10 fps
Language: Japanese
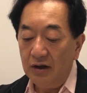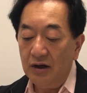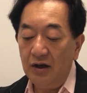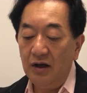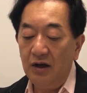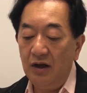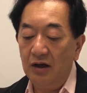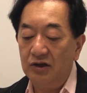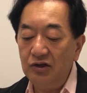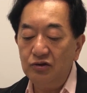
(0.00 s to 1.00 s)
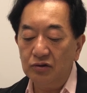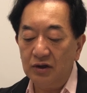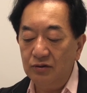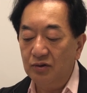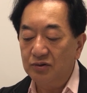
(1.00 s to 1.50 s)
えー、近所
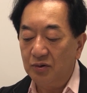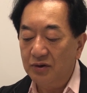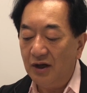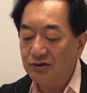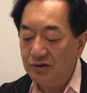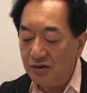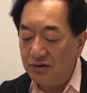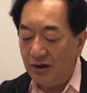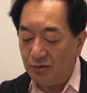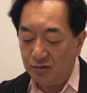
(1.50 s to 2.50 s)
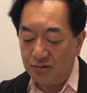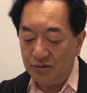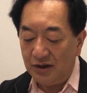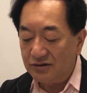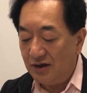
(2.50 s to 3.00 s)
天皇と同じようなこと
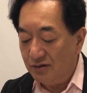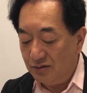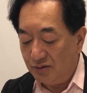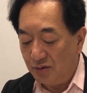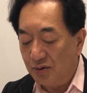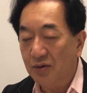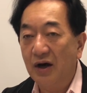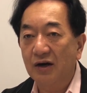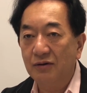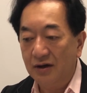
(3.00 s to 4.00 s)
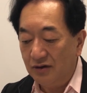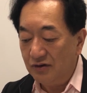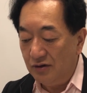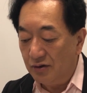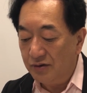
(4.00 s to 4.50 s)
をなさるところがあるわけで
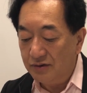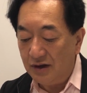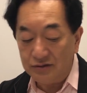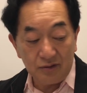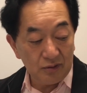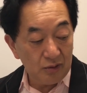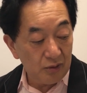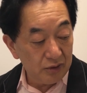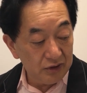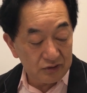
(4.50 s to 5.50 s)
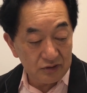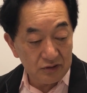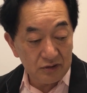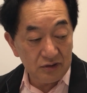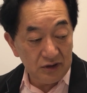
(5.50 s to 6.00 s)
すいろんなその法律
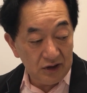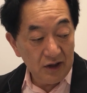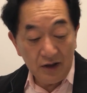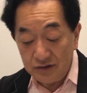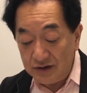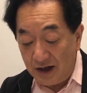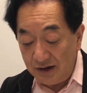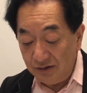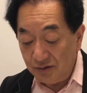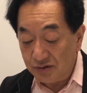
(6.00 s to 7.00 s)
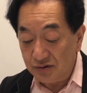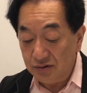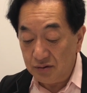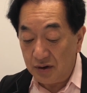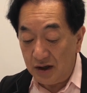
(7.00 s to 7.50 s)
にサインをす
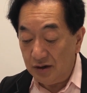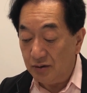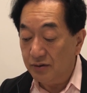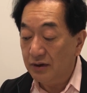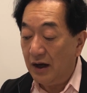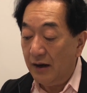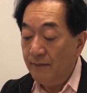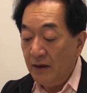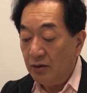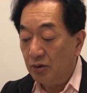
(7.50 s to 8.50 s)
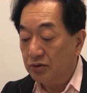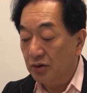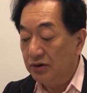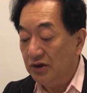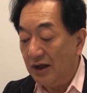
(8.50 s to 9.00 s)
るとかいろんなこ
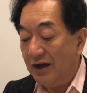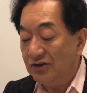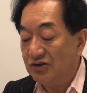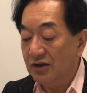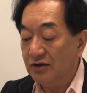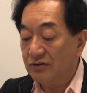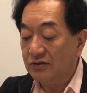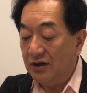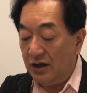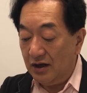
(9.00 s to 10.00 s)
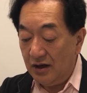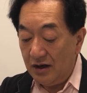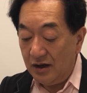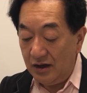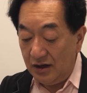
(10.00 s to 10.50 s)
とに対してですね、
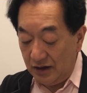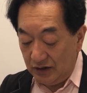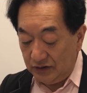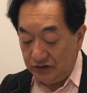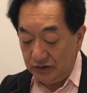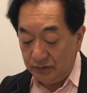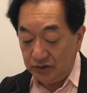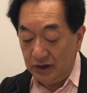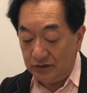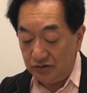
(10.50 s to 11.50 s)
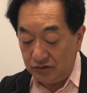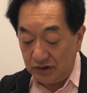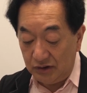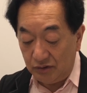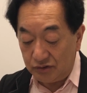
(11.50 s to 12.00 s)
えー、事務手続
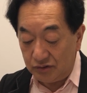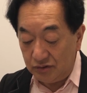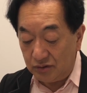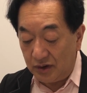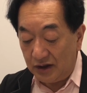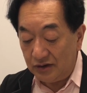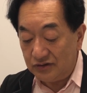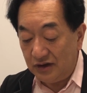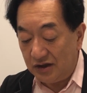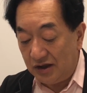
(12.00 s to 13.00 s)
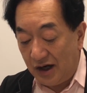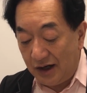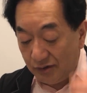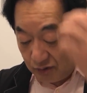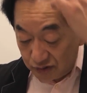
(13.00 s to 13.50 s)
きをするとかですね議
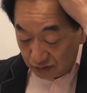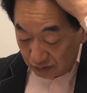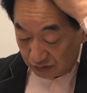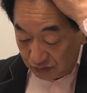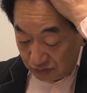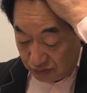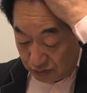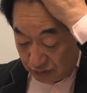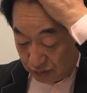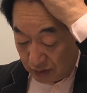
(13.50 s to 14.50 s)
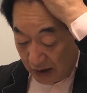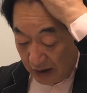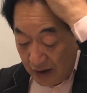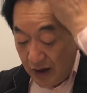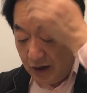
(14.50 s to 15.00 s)
会を招集すると
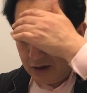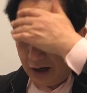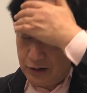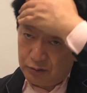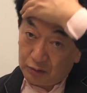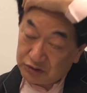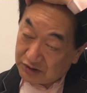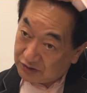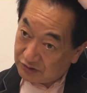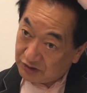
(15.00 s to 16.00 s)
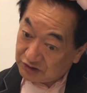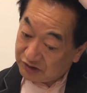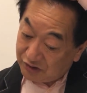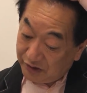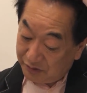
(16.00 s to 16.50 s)
か外交施設に
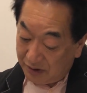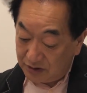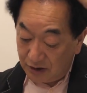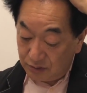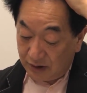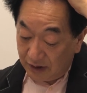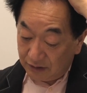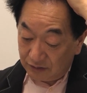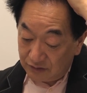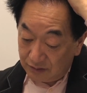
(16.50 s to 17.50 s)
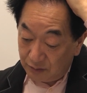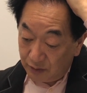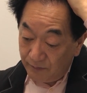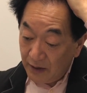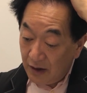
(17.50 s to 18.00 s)
信任を与えるとかなんですけど
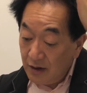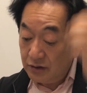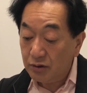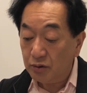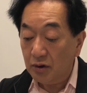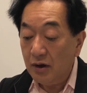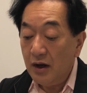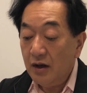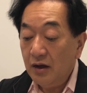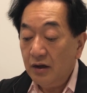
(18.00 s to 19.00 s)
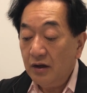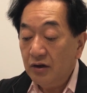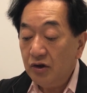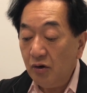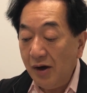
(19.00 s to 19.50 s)
もでこの
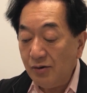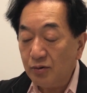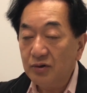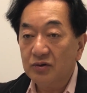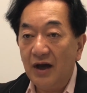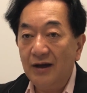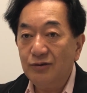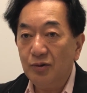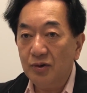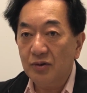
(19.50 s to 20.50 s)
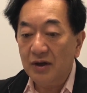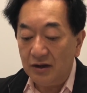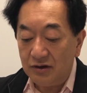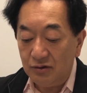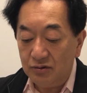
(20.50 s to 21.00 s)
共和国の大統領を
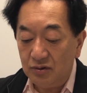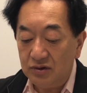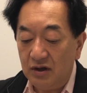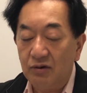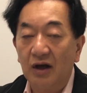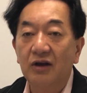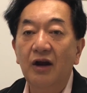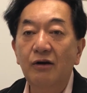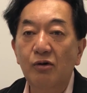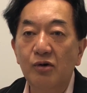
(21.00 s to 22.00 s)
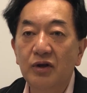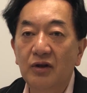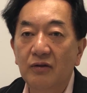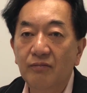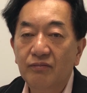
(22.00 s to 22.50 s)
やってる人っていうのはこれは元老
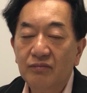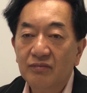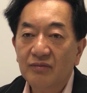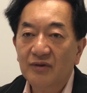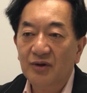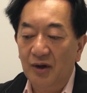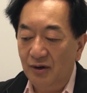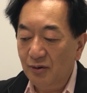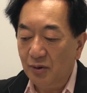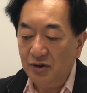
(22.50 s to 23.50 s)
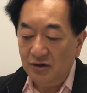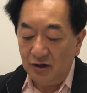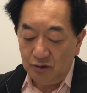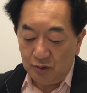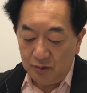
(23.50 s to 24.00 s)
院元老院
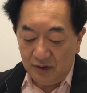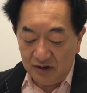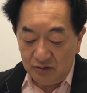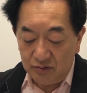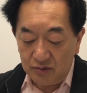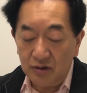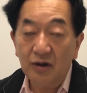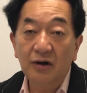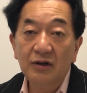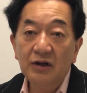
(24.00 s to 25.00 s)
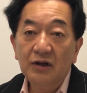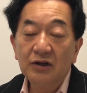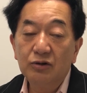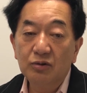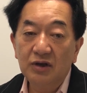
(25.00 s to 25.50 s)
なんて言葉を聞くと
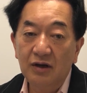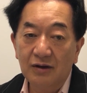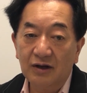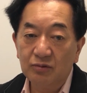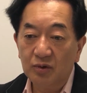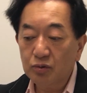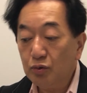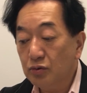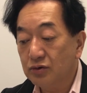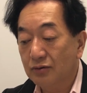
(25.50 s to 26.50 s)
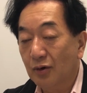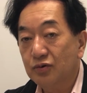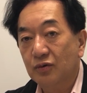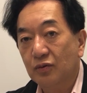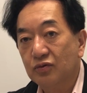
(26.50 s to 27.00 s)
既得権益かってことでそうじゃな
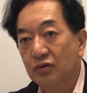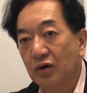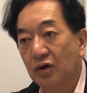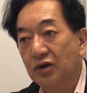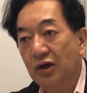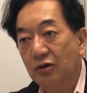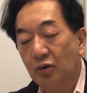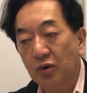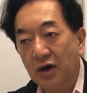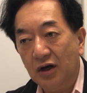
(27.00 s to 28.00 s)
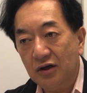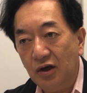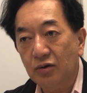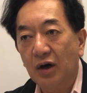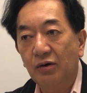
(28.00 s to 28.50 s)
くてですね国会議
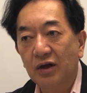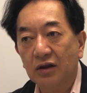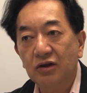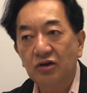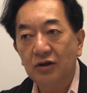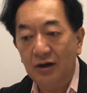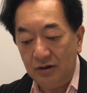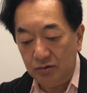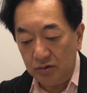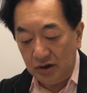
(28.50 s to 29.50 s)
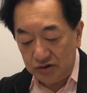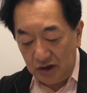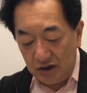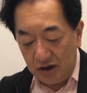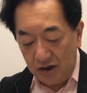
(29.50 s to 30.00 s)
員とかをやってきたような人たち
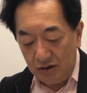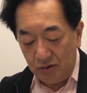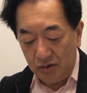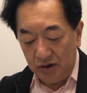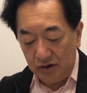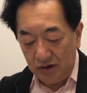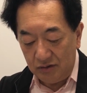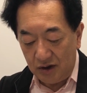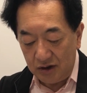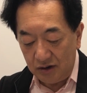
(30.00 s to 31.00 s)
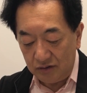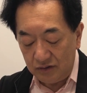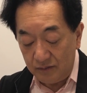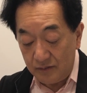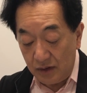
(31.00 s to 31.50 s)
が元老院にいるわけです。
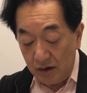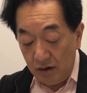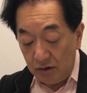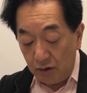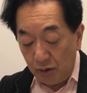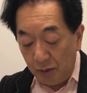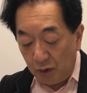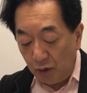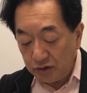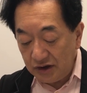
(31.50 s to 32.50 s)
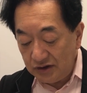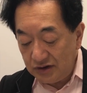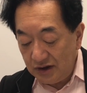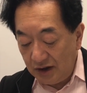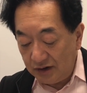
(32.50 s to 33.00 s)
でこれも公選制